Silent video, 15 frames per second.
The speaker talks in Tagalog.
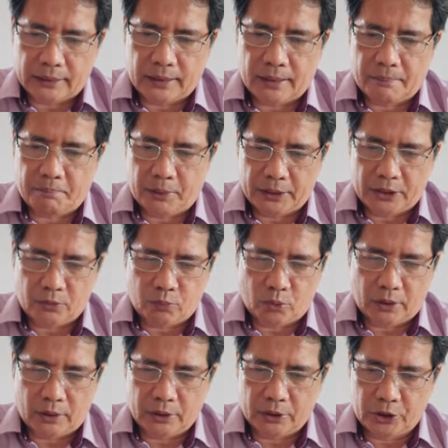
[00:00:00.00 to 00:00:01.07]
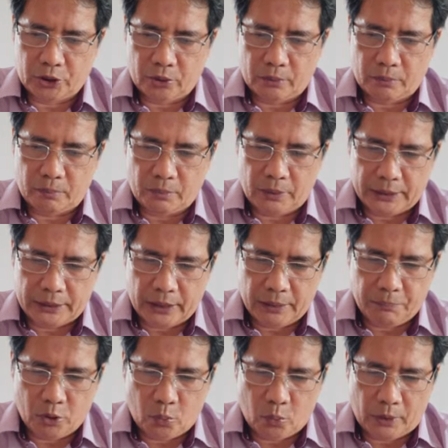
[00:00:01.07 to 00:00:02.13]
sa verse 4, should
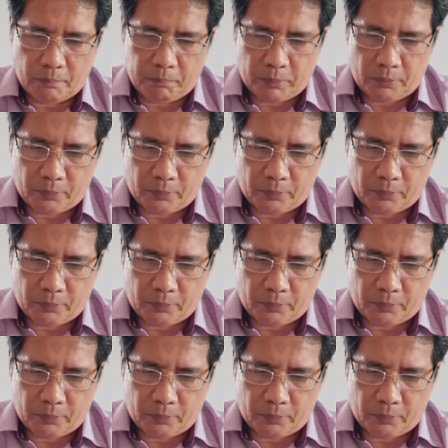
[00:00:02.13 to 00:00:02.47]
deceive you with